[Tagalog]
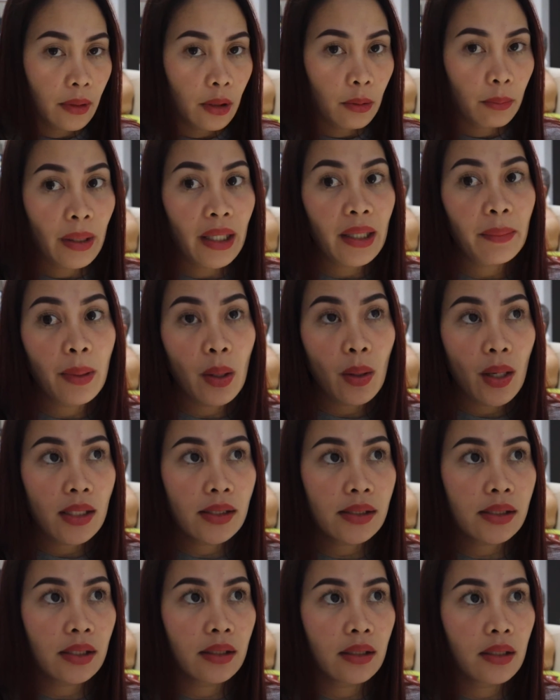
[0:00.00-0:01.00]
Mahibawaan
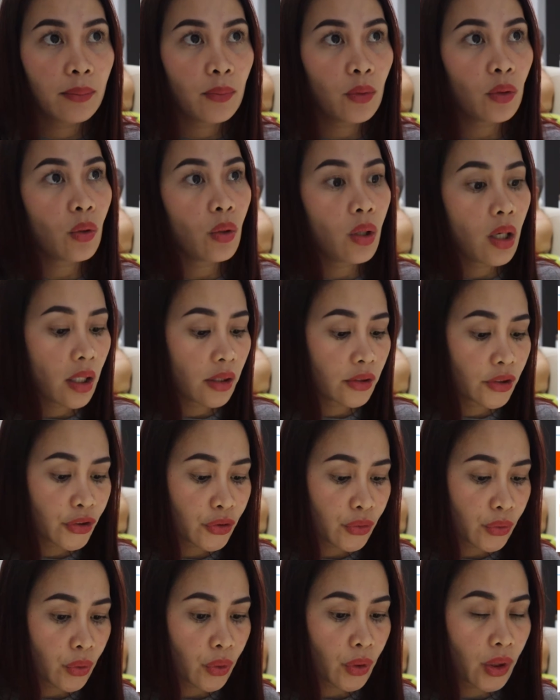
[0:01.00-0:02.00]
sa dimo kung ang
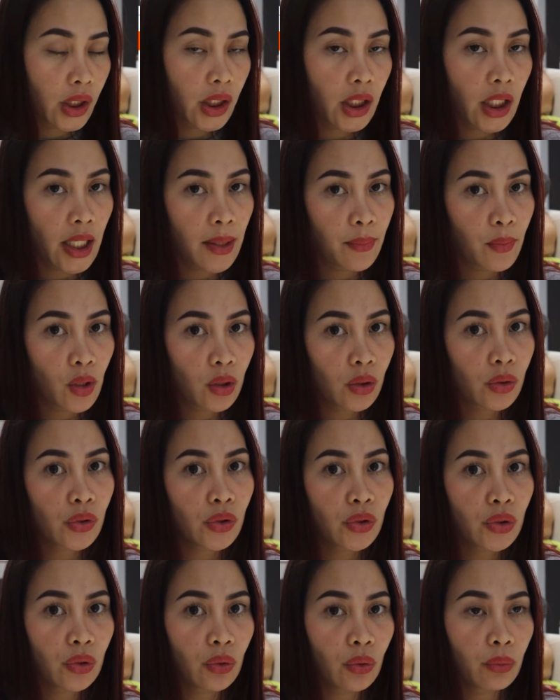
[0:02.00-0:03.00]
store nga imong
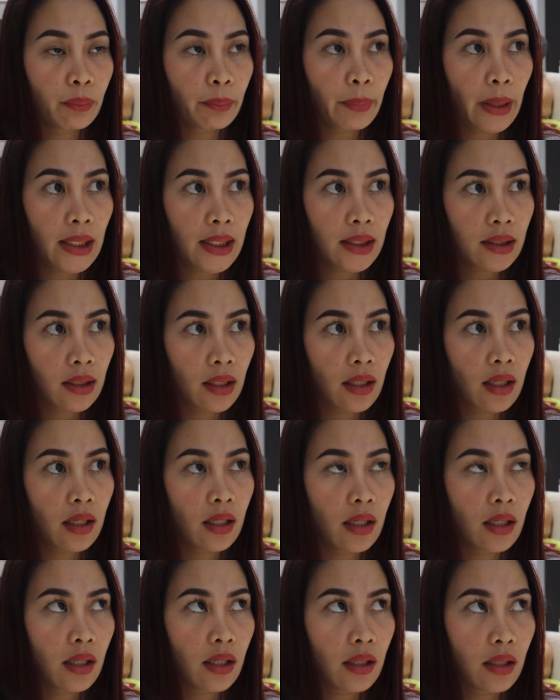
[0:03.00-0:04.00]
gustong
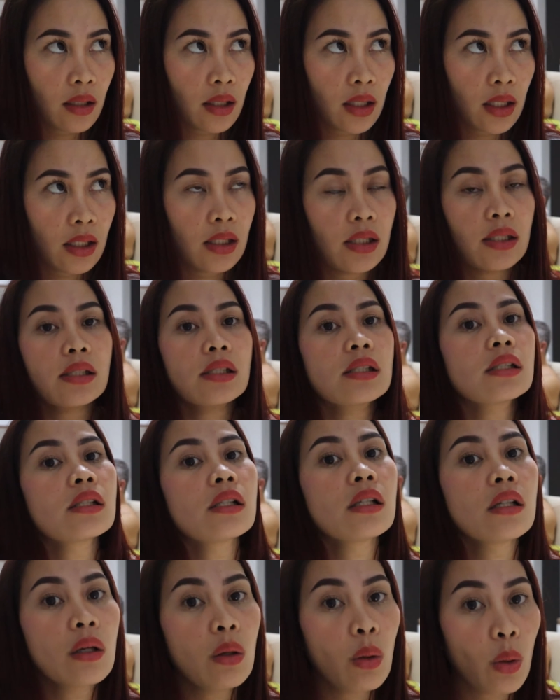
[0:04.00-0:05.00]
palitan is
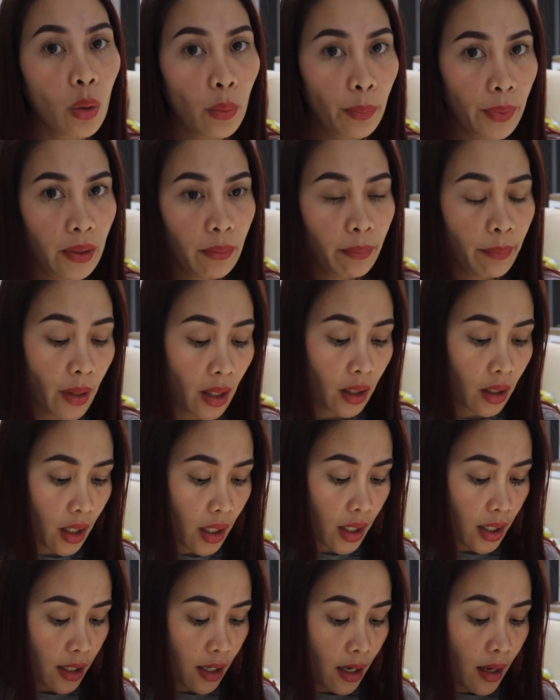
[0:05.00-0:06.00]
open pa
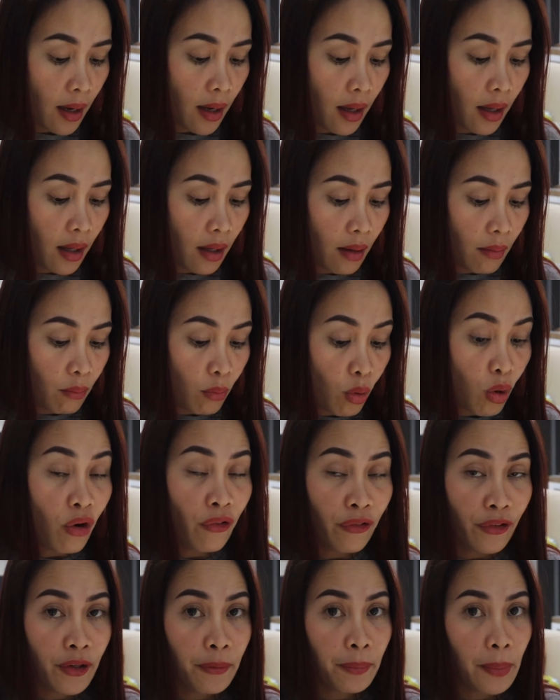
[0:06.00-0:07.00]
kay
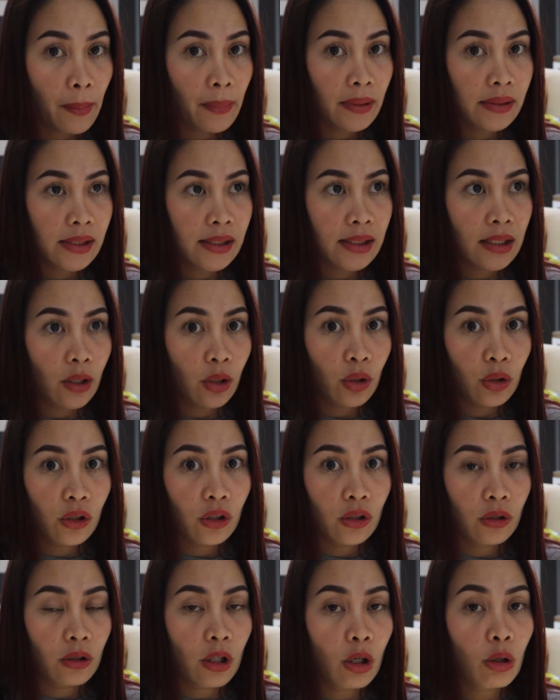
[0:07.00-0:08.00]
mo-offer pa man sila
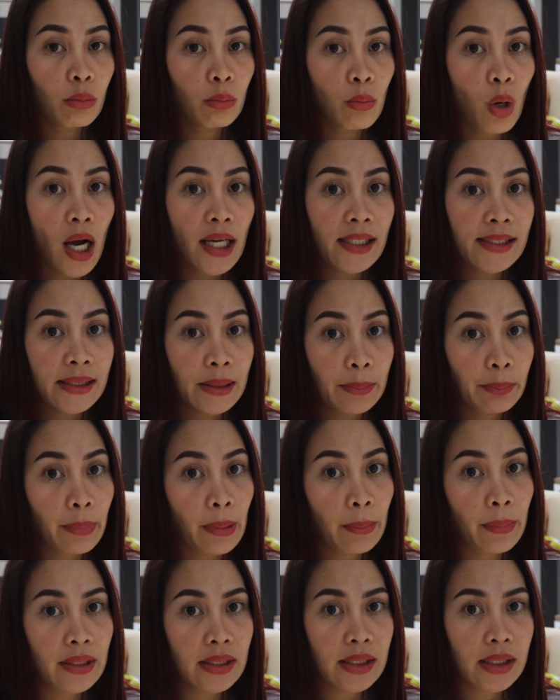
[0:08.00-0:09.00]
og, or mo-accept pa
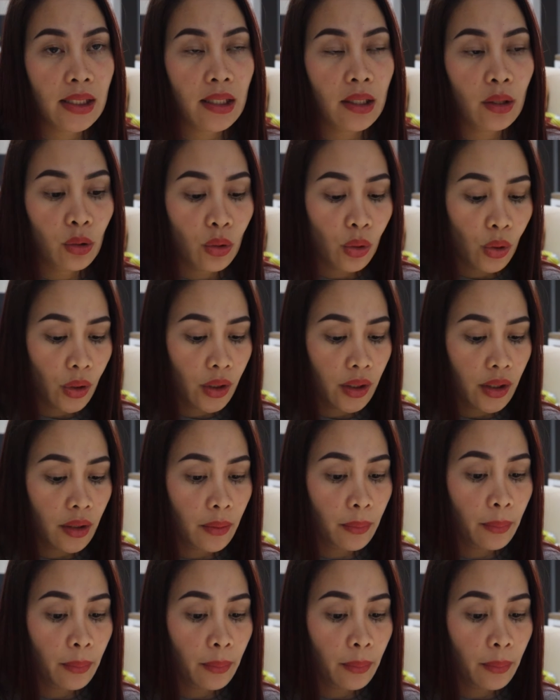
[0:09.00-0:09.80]
man sila og order.